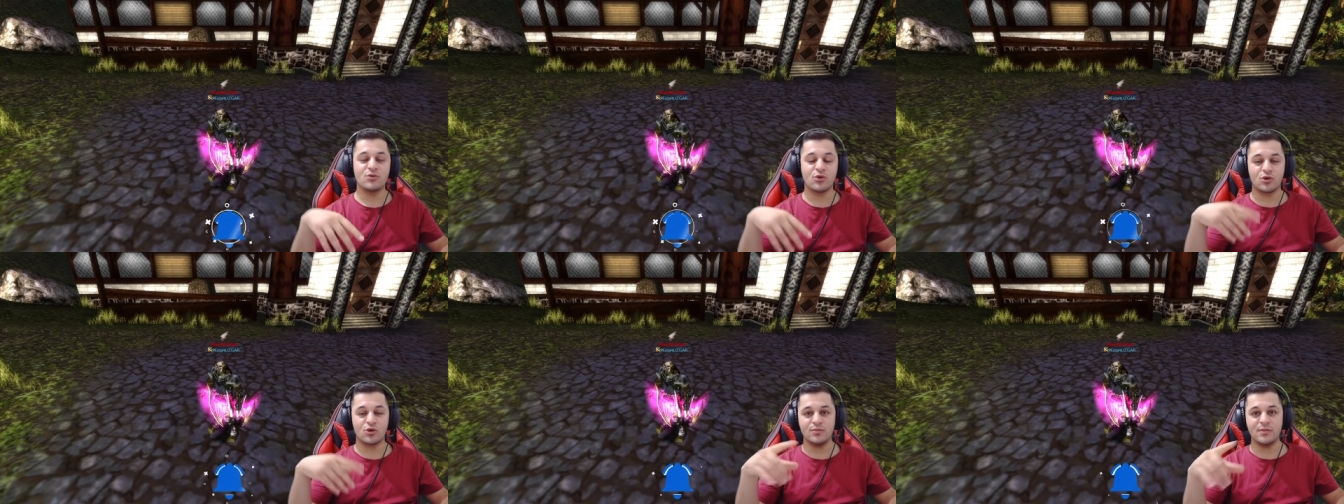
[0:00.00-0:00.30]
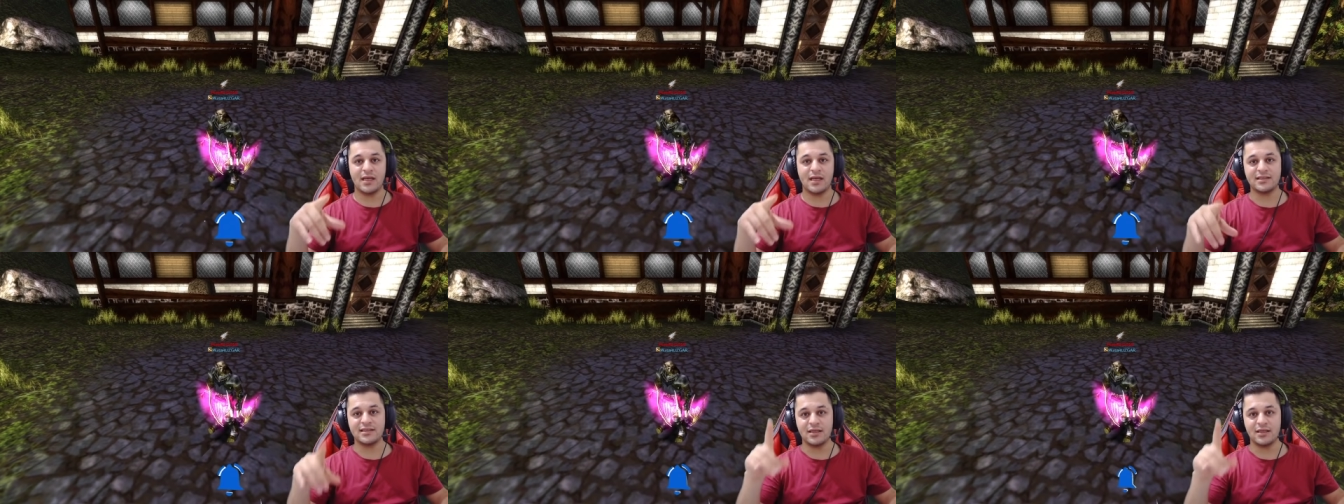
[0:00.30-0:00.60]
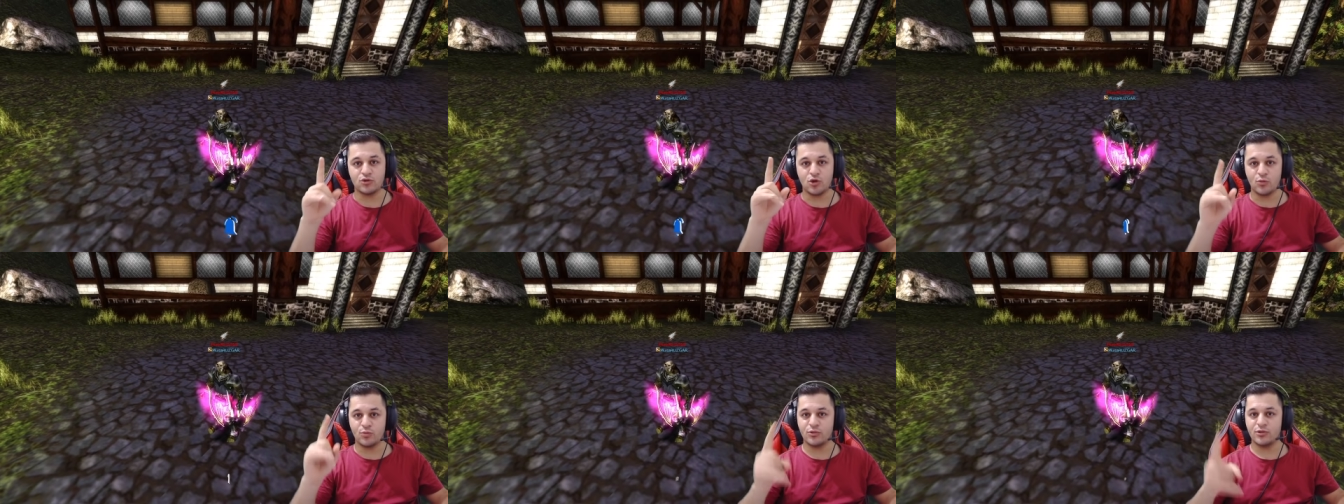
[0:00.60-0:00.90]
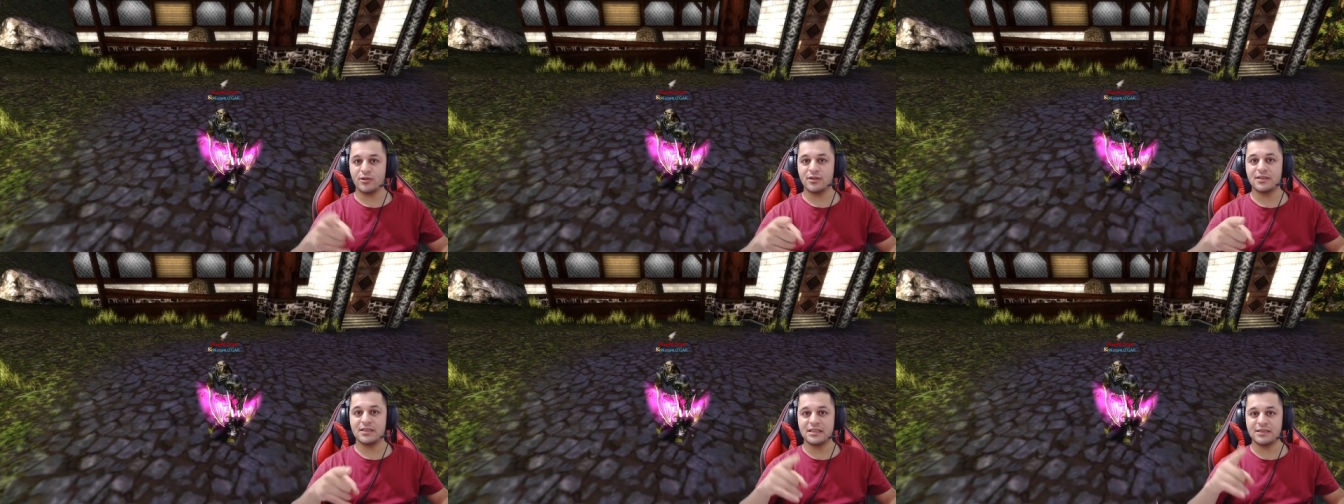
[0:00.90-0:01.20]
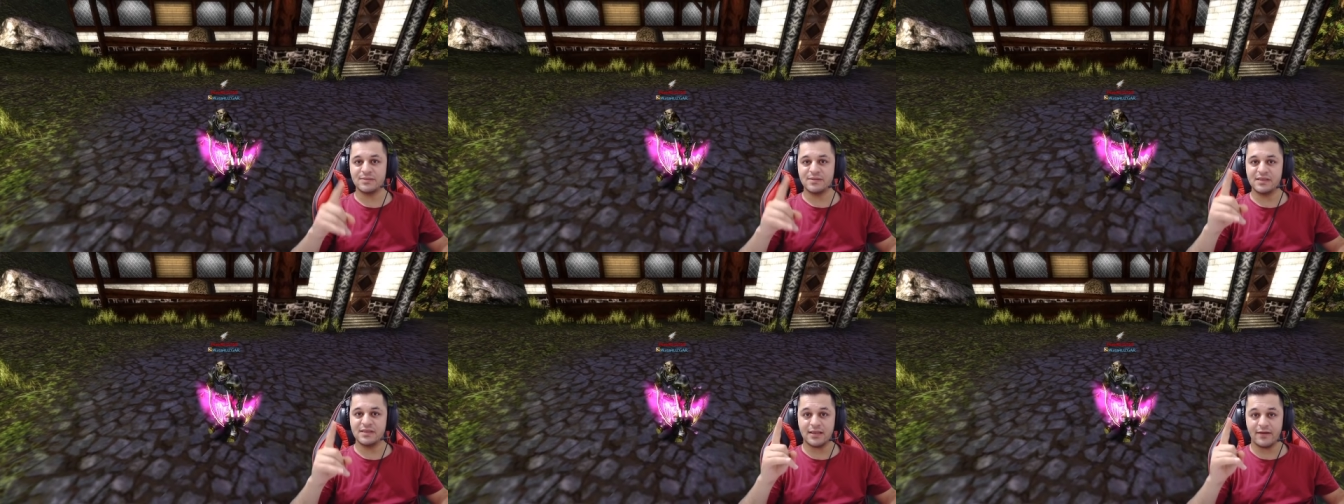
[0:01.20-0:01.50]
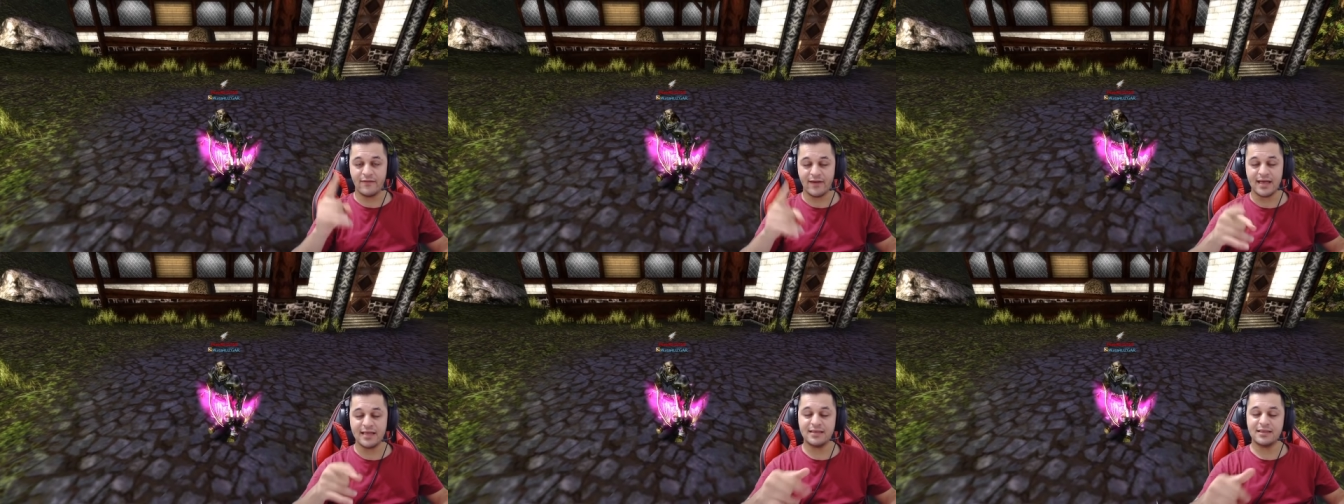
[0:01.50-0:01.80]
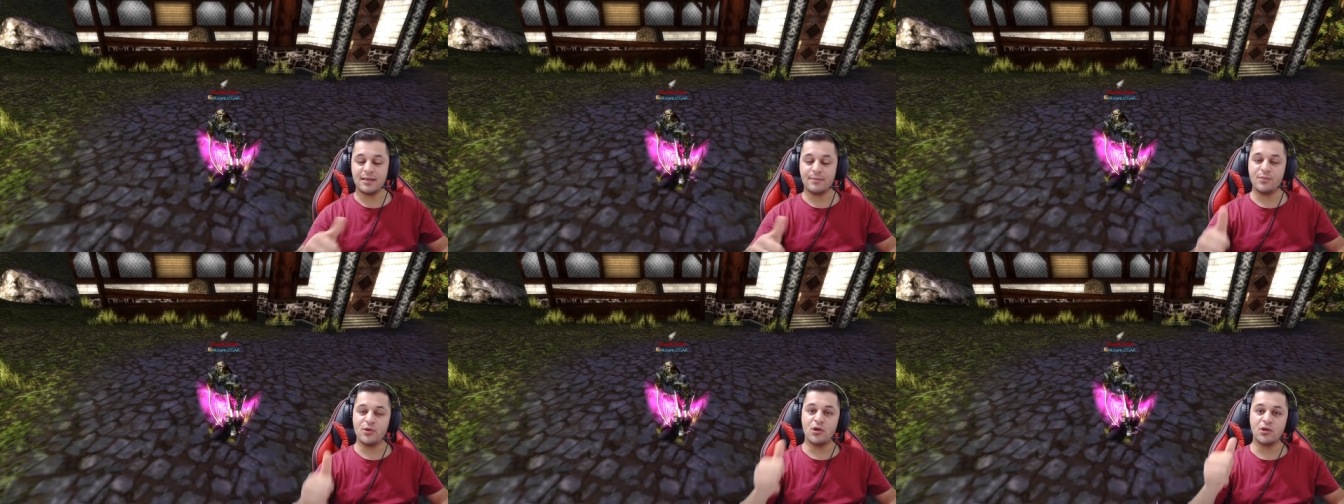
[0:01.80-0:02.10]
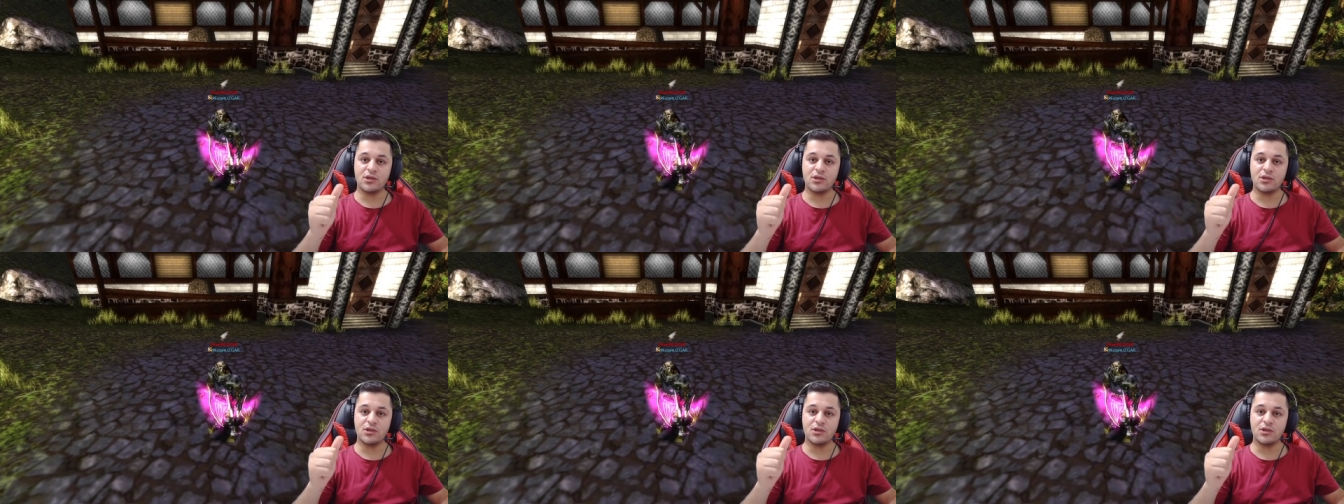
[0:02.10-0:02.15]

yorumlarda topluluk kısmında veyahut da bir